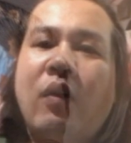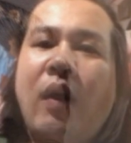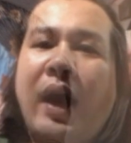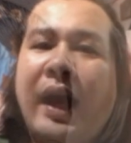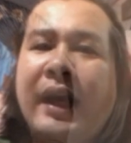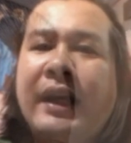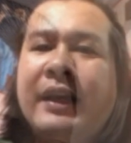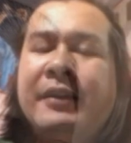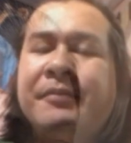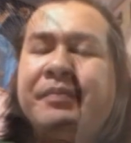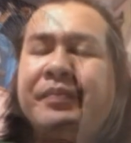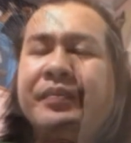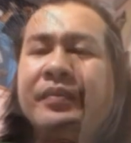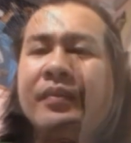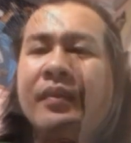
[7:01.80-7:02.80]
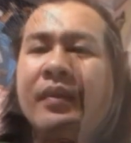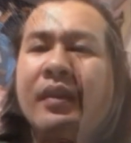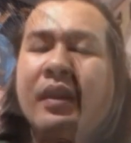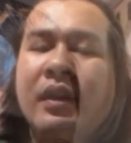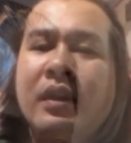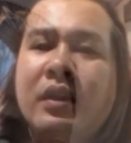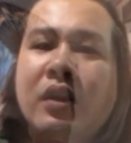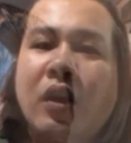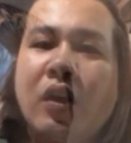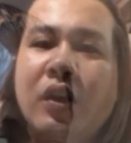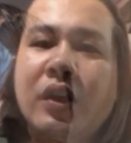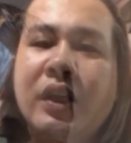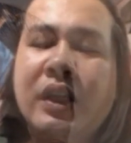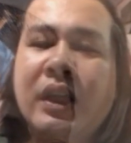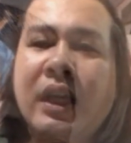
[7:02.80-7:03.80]
ba Trấn Thành,
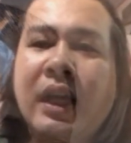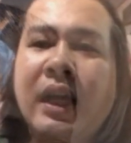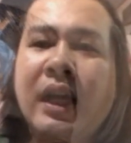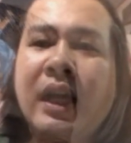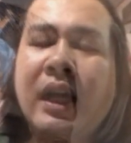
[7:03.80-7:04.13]
bốn Hồng